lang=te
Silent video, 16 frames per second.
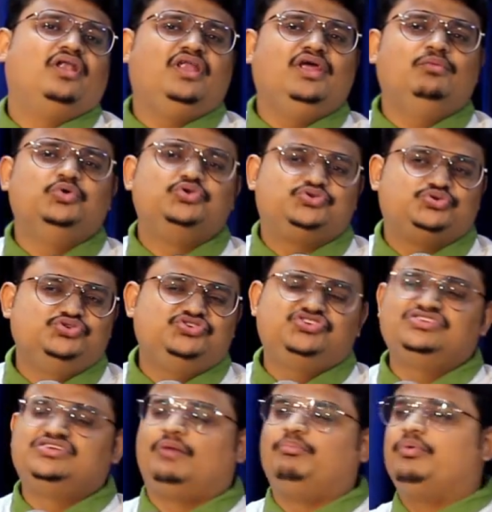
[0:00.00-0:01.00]
నీవు
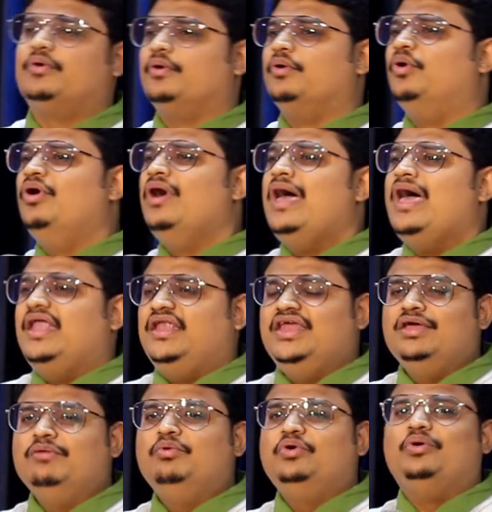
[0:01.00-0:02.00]
చూచినప్పుడు
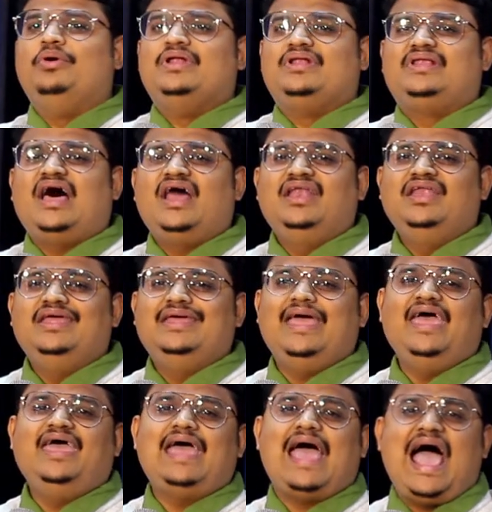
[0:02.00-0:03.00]
నీవు దాన్ని
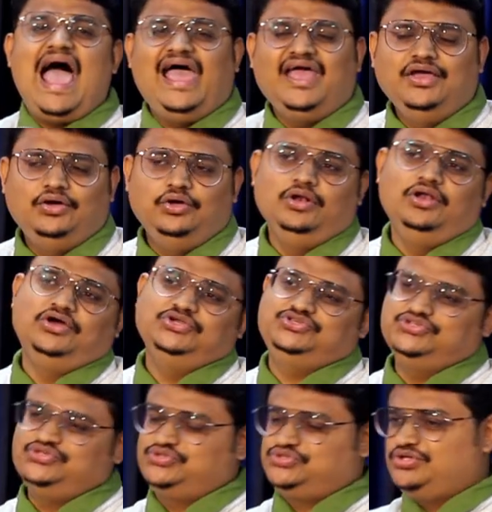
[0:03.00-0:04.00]
ఏ యాంగిల్లో
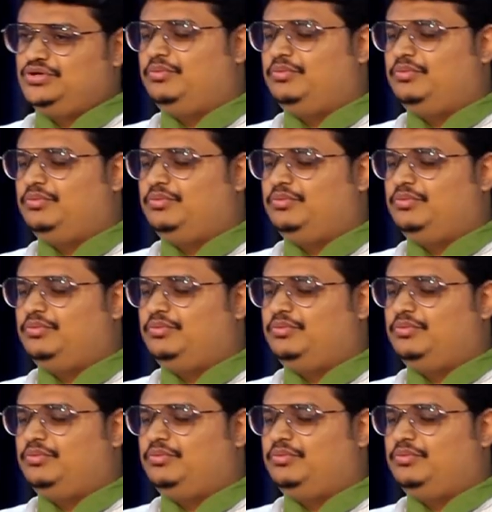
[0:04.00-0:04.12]
చూస్తూ